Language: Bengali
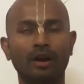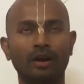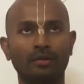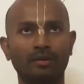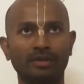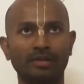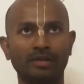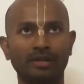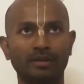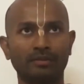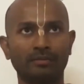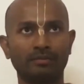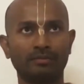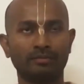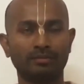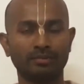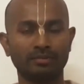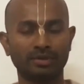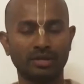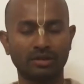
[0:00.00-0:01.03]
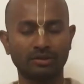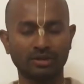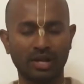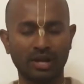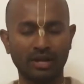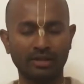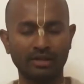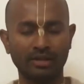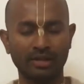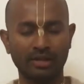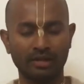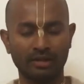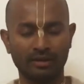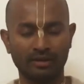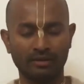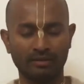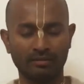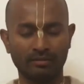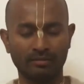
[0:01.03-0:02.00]
আমাদের সারাদিনের
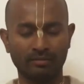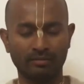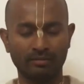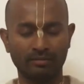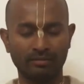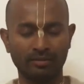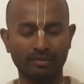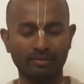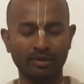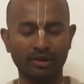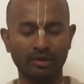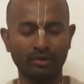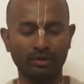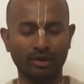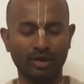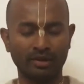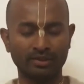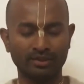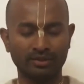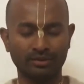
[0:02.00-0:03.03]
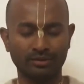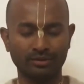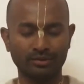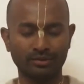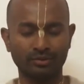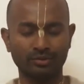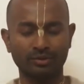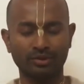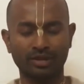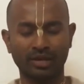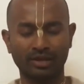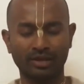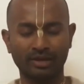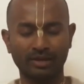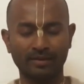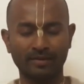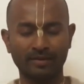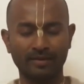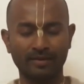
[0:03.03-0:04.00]
বিভিন্ন কাজে যখন যুক্ত
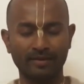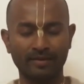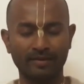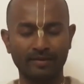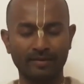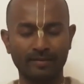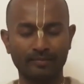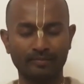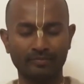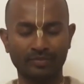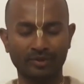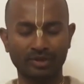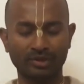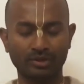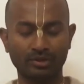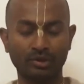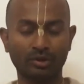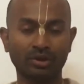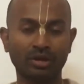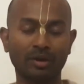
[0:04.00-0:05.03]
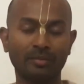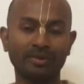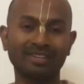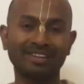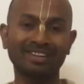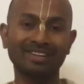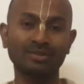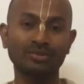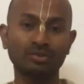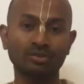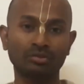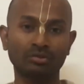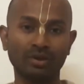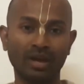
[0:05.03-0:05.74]
থাকি তখন আমাদের কিছু